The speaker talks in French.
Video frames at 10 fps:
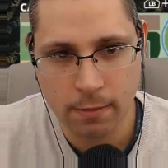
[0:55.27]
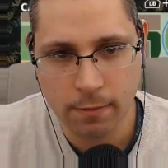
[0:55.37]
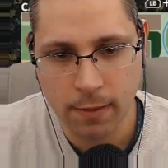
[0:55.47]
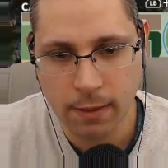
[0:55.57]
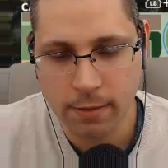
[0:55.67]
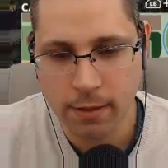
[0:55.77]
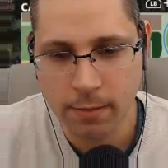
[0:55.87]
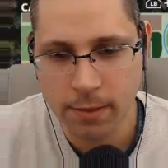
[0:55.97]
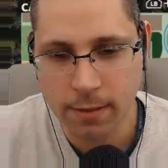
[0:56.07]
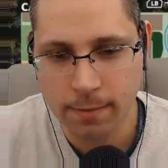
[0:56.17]
Voilà, c'est comme
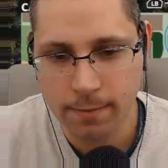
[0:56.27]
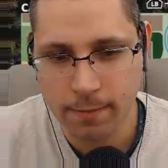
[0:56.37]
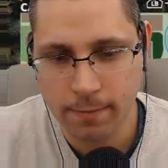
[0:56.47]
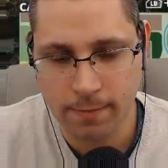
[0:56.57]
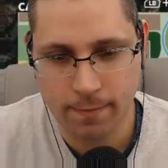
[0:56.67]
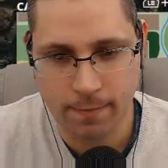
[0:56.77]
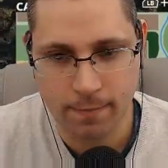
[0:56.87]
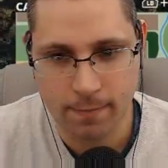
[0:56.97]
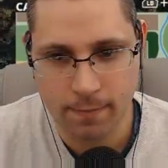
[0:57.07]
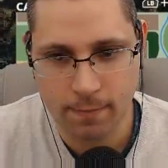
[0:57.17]
ça.
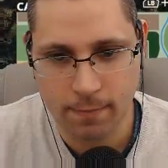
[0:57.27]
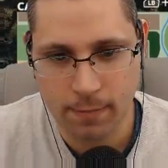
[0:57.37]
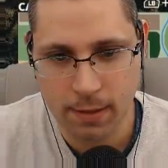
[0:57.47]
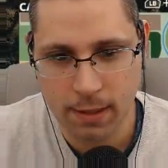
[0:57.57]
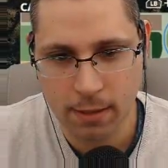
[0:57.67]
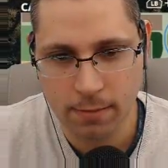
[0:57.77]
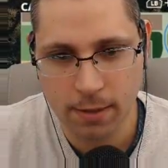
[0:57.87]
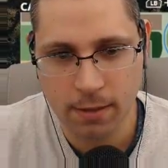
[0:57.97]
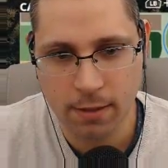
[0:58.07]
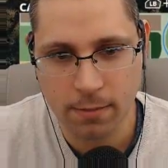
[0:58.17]
C'est comme ça,
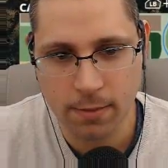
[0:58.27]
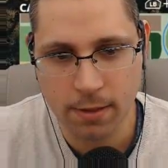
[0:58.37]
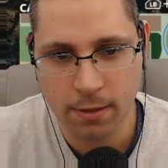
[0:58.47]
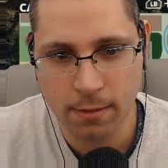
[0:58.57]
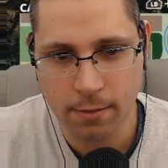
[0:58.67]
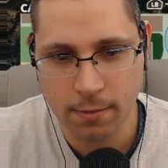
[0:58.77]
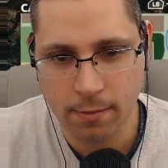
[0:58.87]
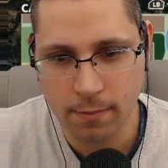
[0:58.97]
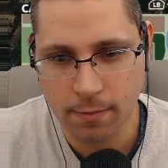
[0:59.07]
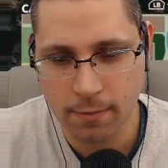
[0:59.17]
c'est comme ça.
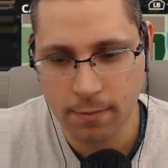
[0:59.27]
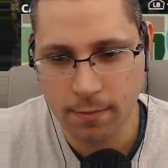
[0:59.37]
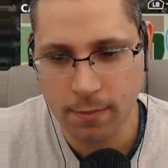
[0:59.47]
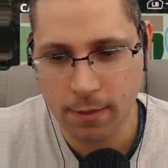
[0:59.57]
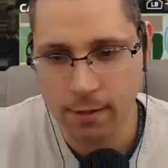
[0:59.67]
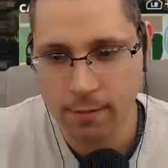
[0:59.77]
Voilà.